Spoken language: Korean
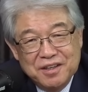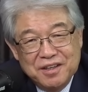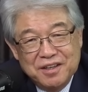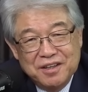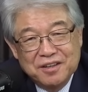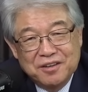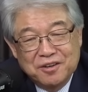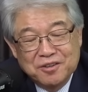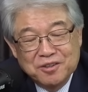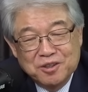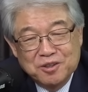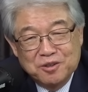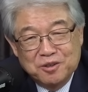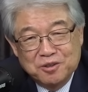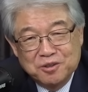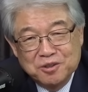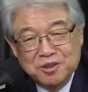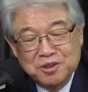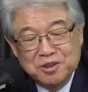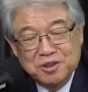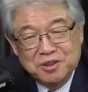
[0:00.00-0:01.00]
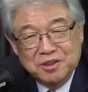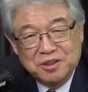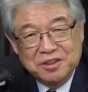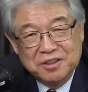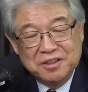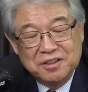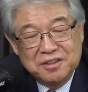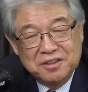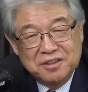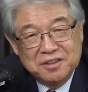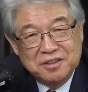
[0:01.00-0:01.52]
예, 거기는
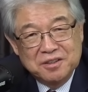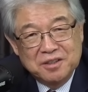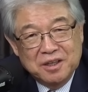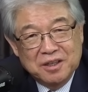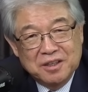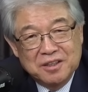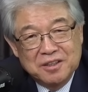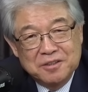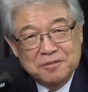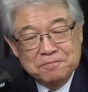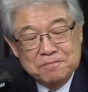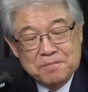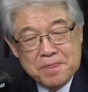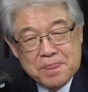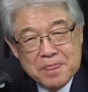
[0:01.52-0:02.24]
어르신들이 그래서 내가